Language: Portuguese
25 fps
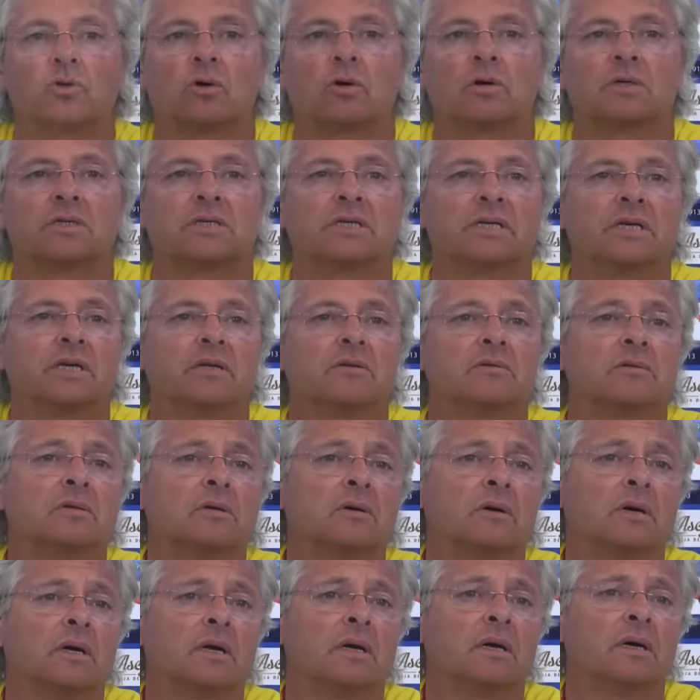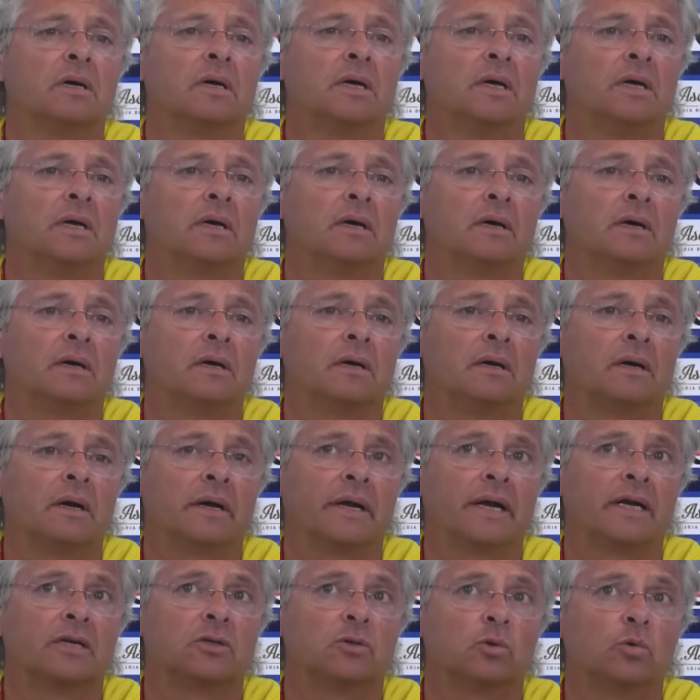jogos seguidos agora, eh,
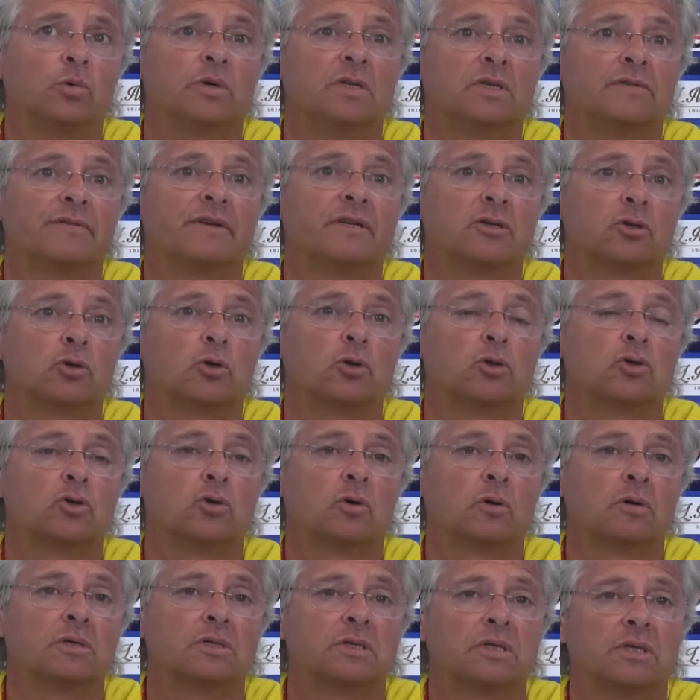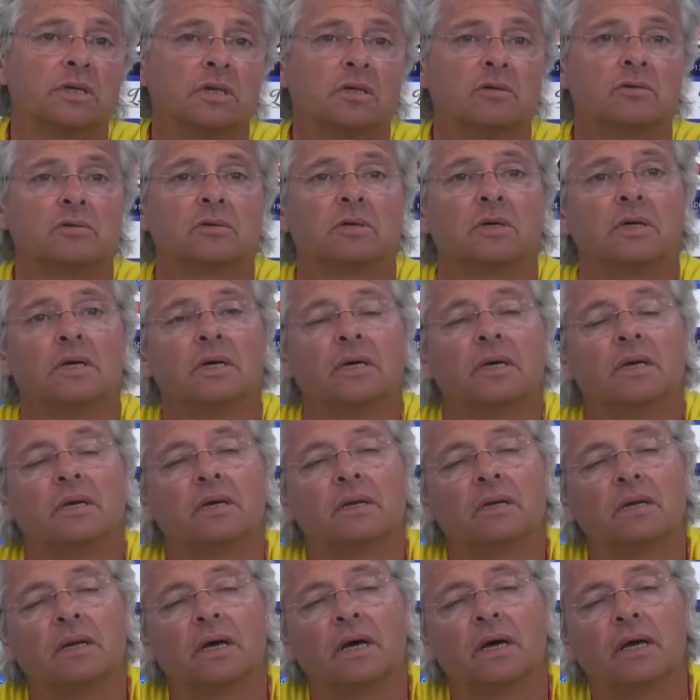aliás, duas vezes dois jogos seguidos
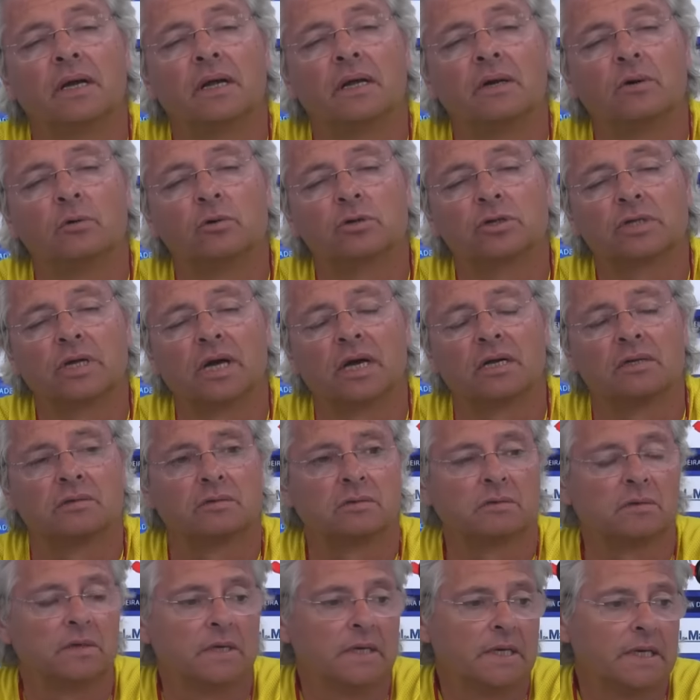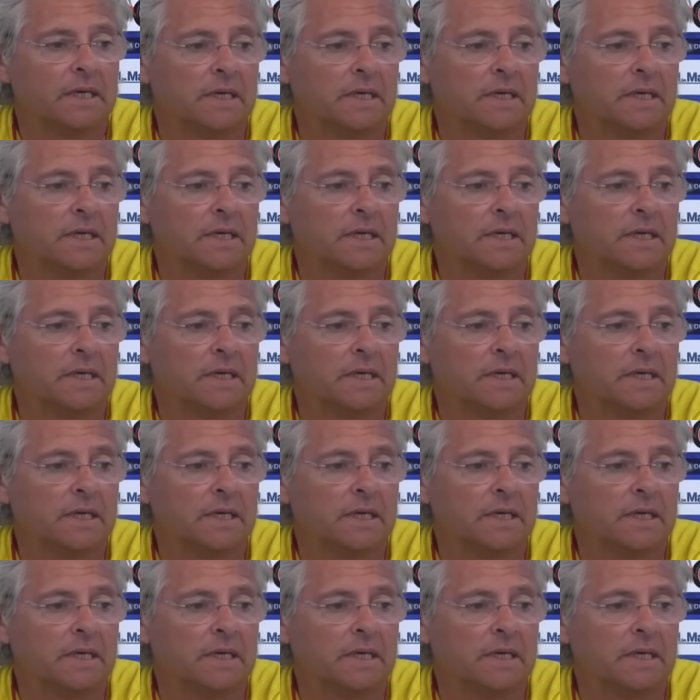na, na, no estágio.